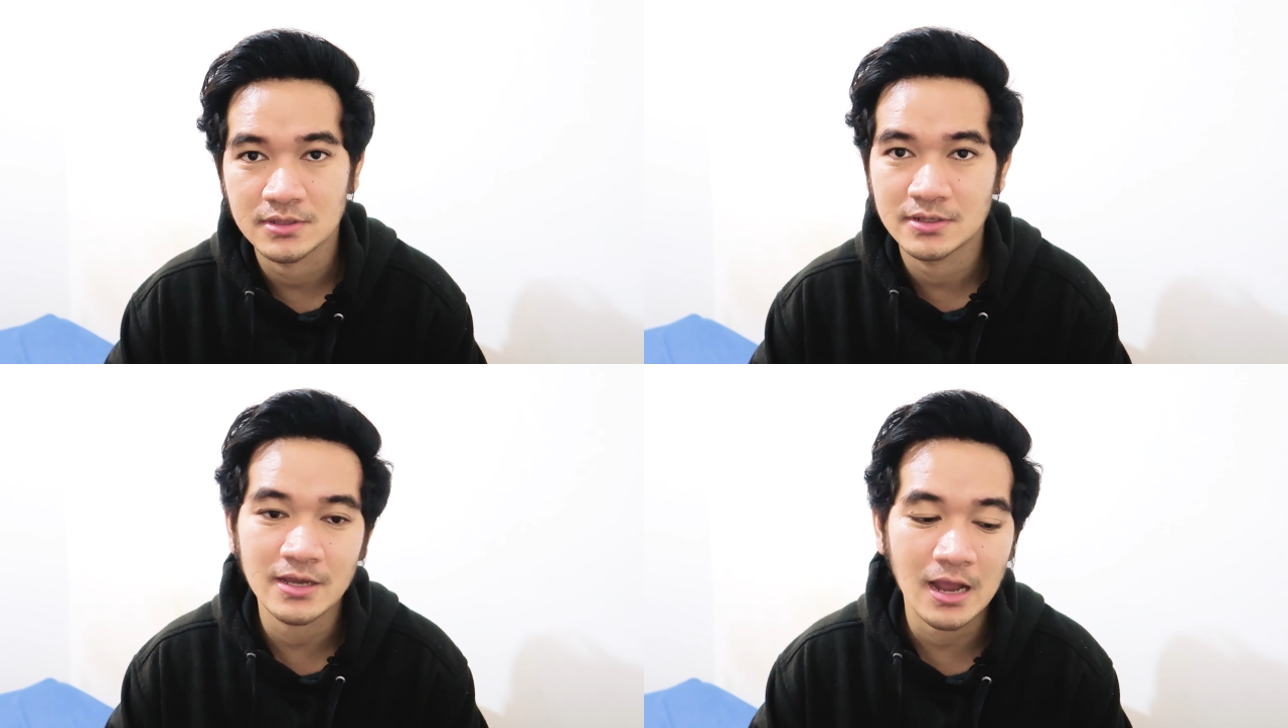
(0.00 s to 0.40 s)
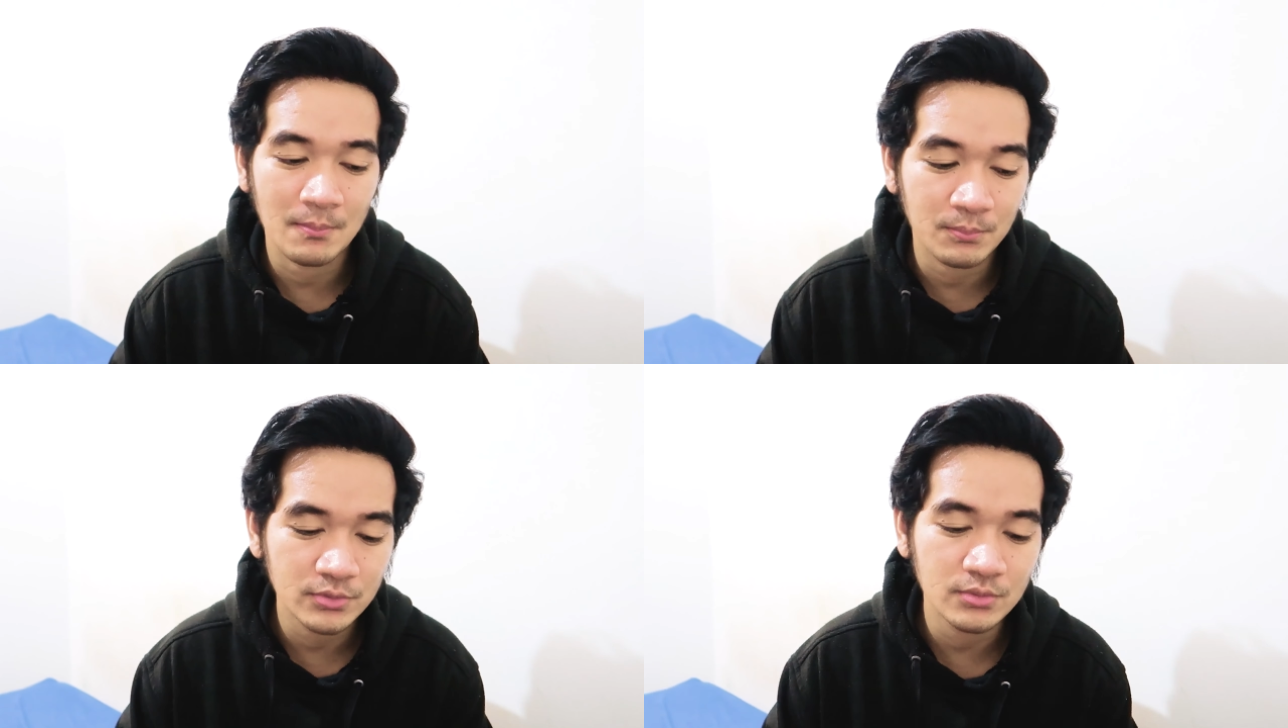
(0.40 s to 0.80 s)
jadi yang
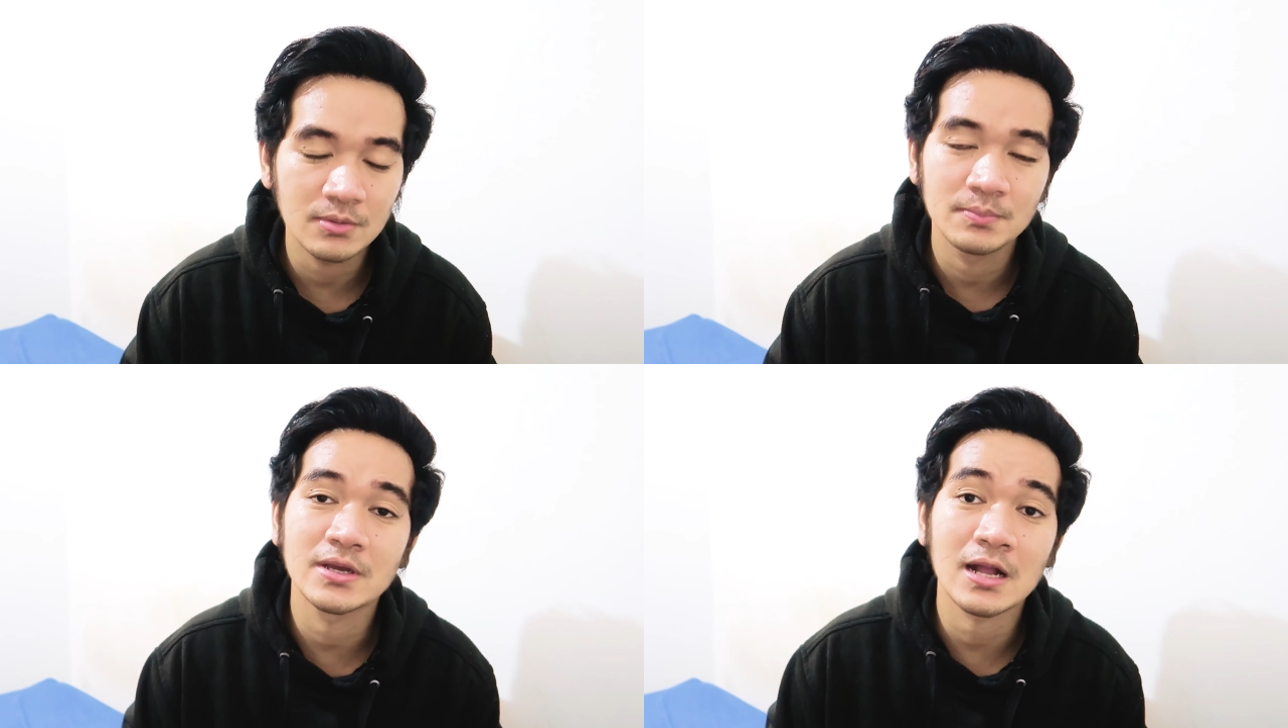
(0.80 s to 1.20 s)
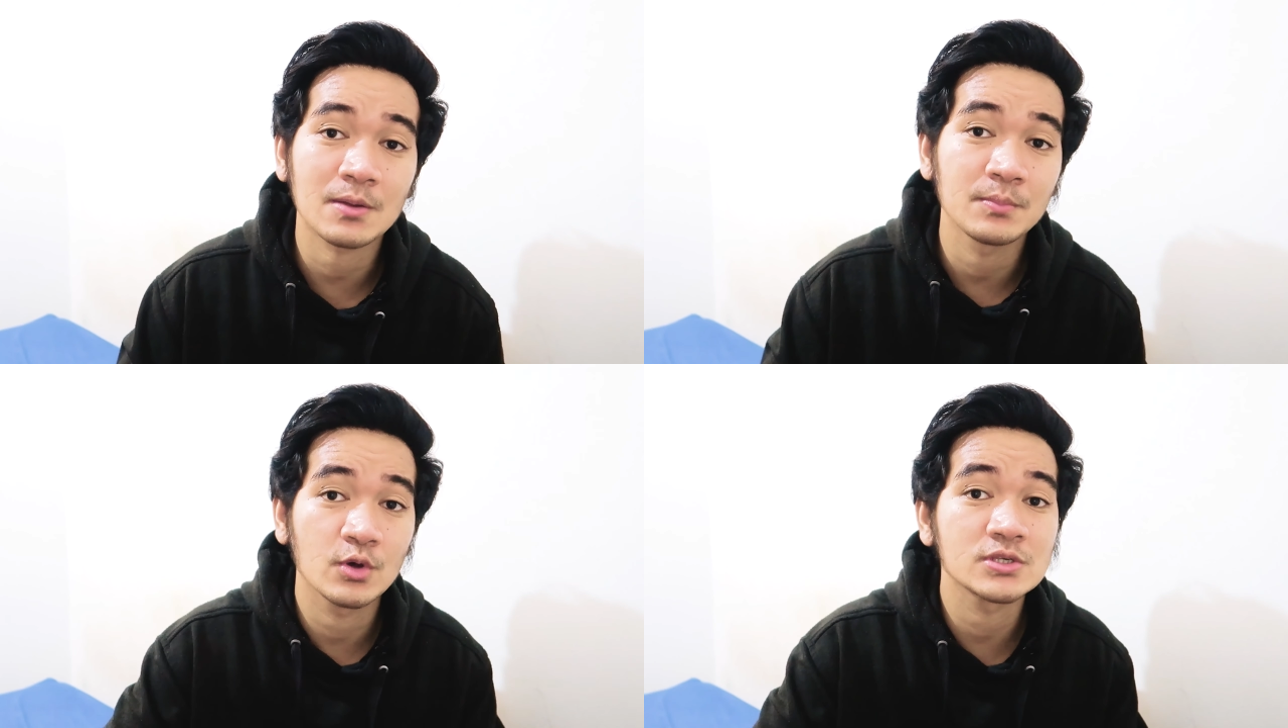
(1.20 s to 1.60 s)
ampuh itu lebih ke
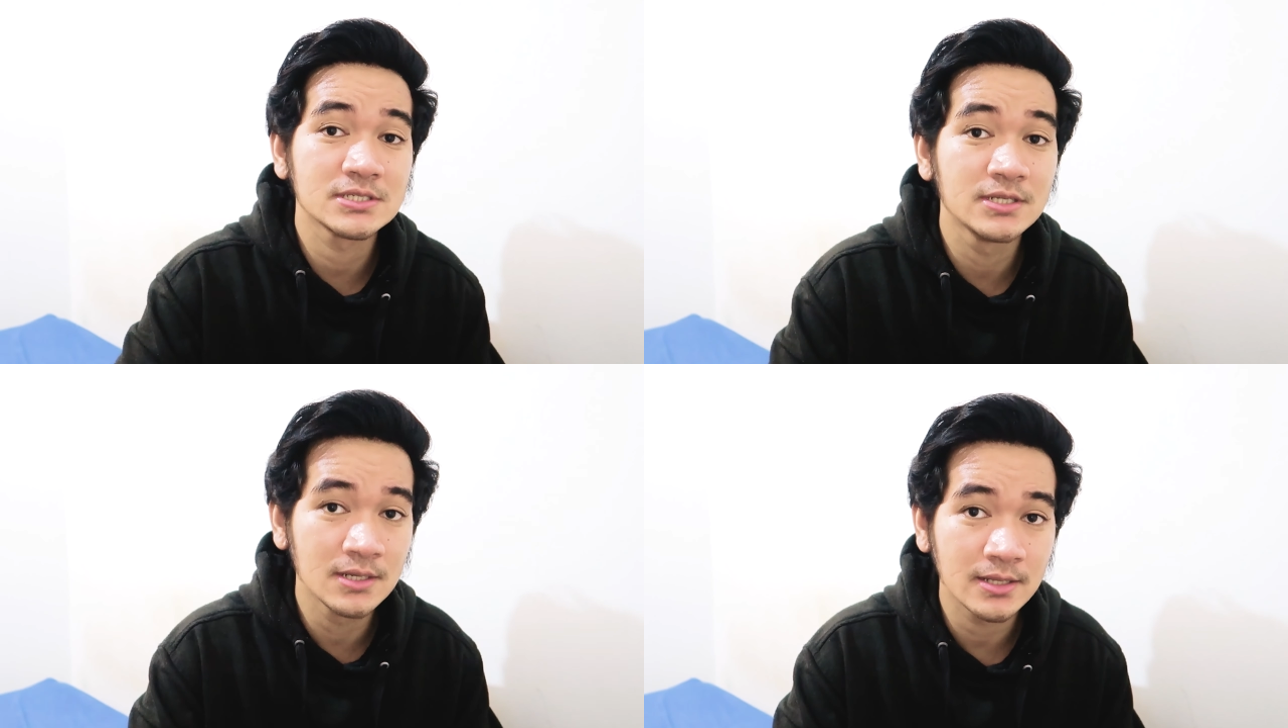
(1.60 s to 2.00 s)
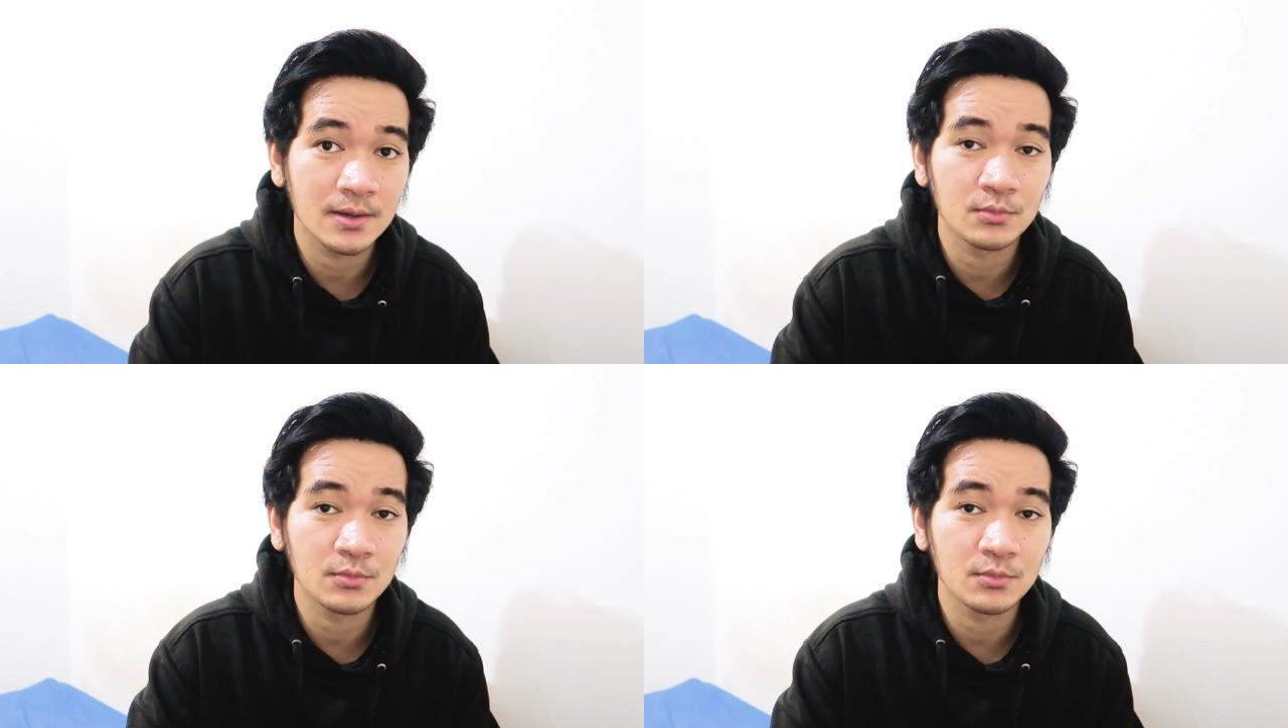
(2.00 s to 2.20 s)
arah minoxidilnya